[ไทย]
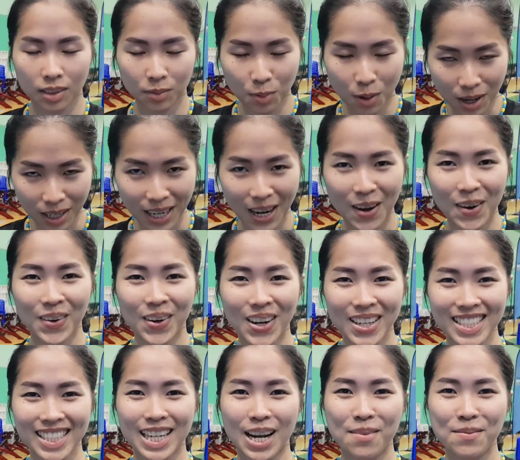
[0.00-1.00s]
พวกเราก็
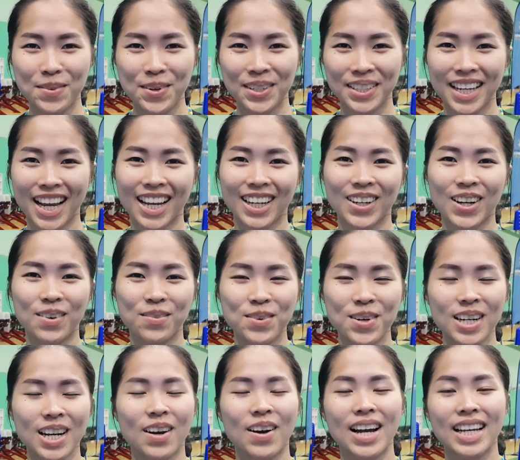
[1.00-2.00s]
จะทำผลงานของพ
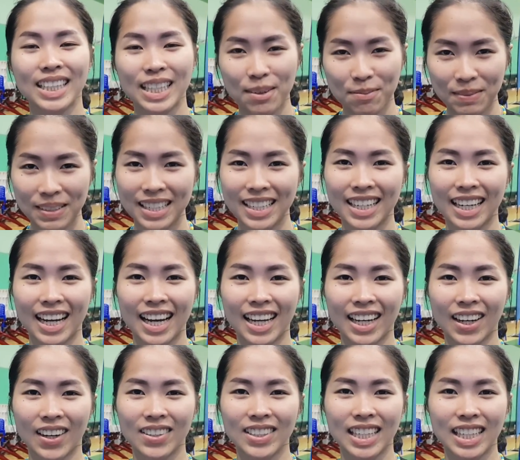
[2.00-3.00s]
วกเราให้เต็มที่ค่ะ
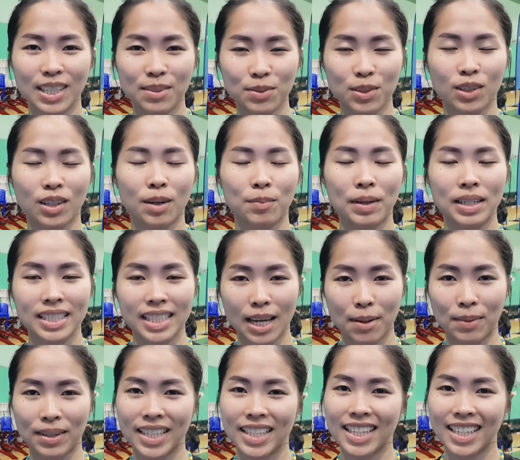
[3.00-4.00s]
ก็อย่าลืมส่งกำลังใจ
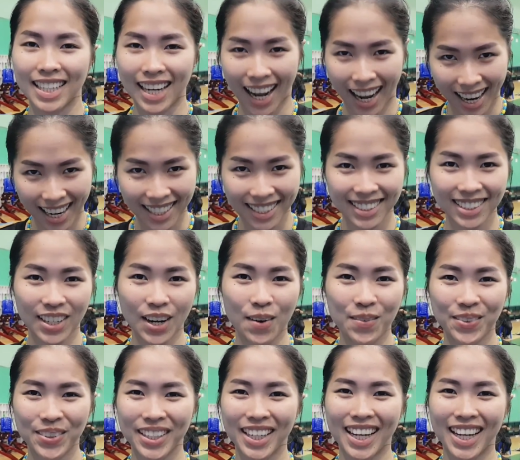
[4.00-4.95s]
มาเยอะๆ นะคะ ขอบคุณ